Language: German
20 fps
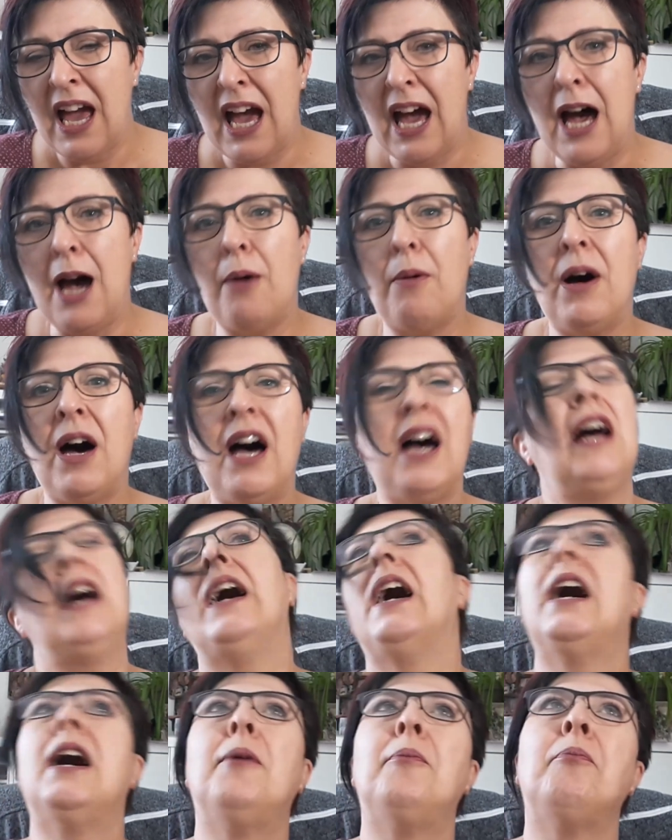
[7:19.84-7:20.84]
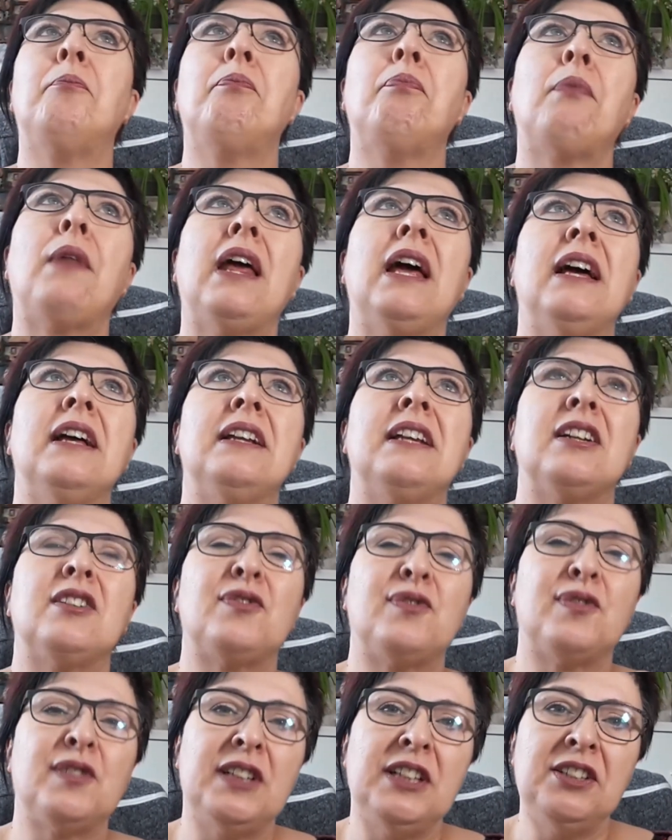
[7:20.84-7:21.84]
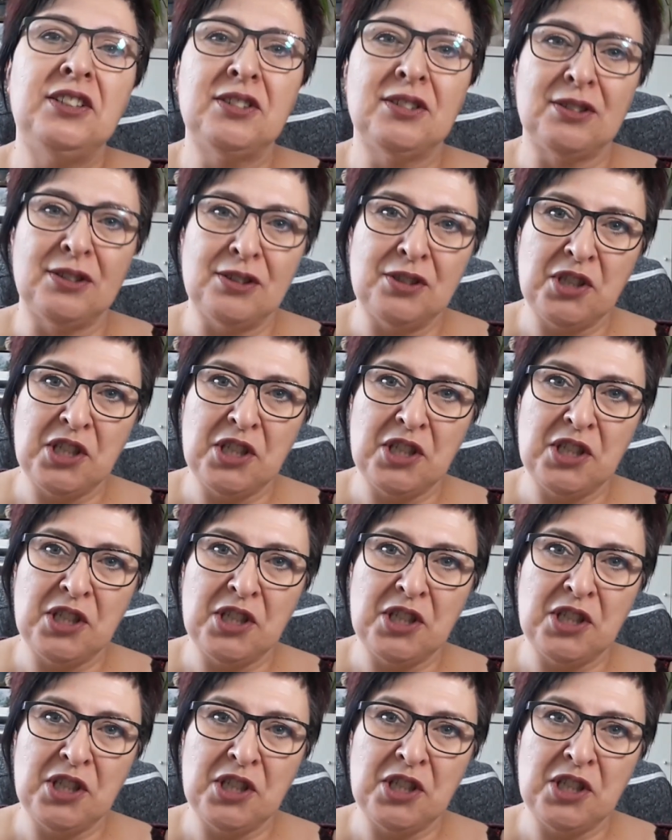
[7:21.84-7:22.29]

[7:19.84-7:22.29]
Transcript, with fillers: Aber ähm, das Frische